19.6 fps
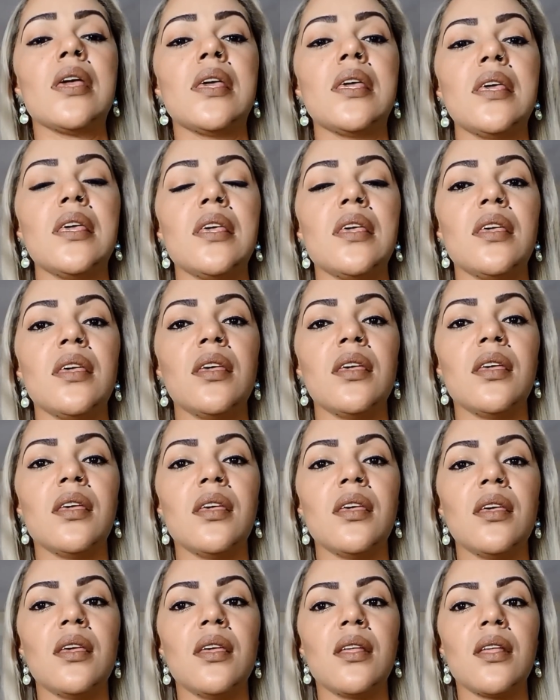
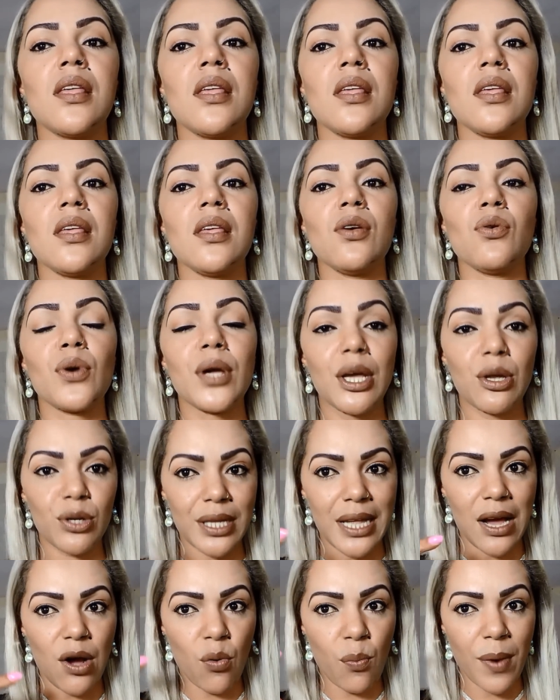E, e eu quero
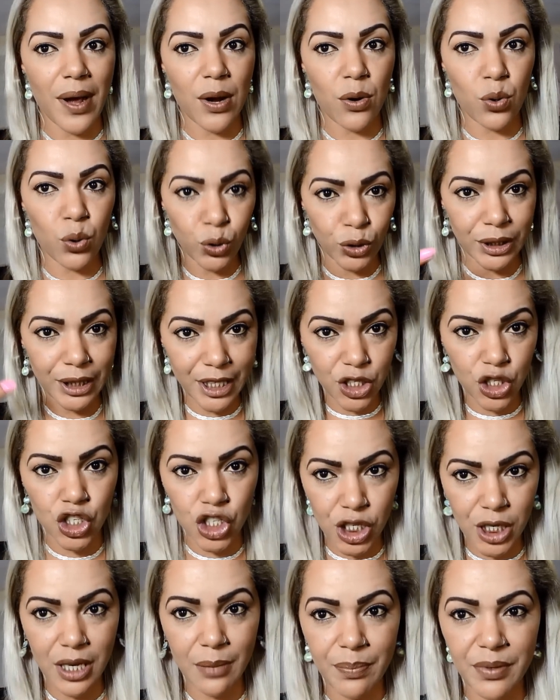dar uma outra
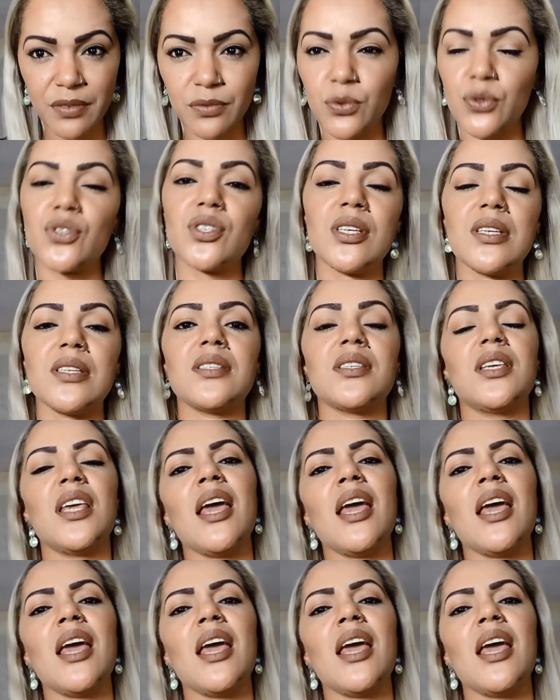dica para vocês,